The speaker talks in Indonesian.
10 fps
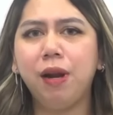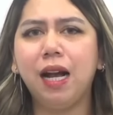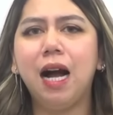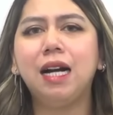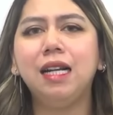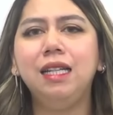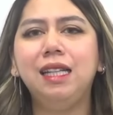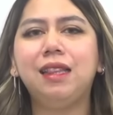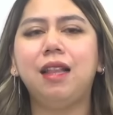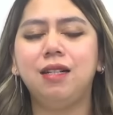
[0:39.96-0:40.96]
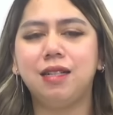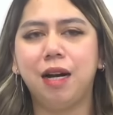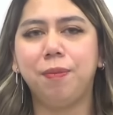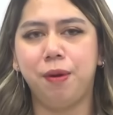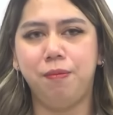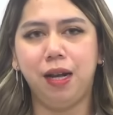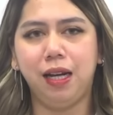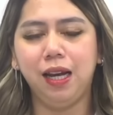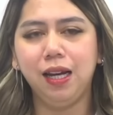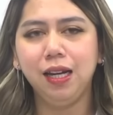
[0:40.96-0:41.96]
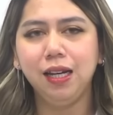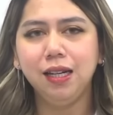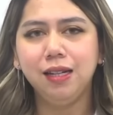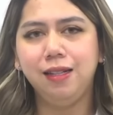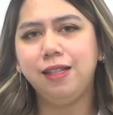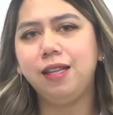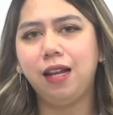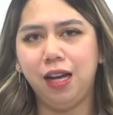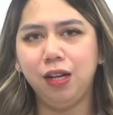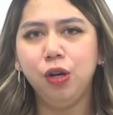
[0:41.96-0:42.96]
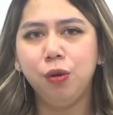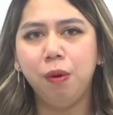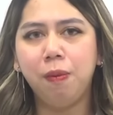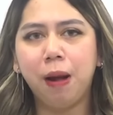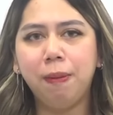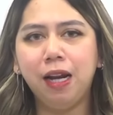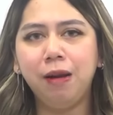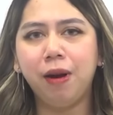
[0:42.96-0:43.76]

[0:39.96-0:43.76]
mereka akan ditangkap kembali. Di sisi lain, beberapa dari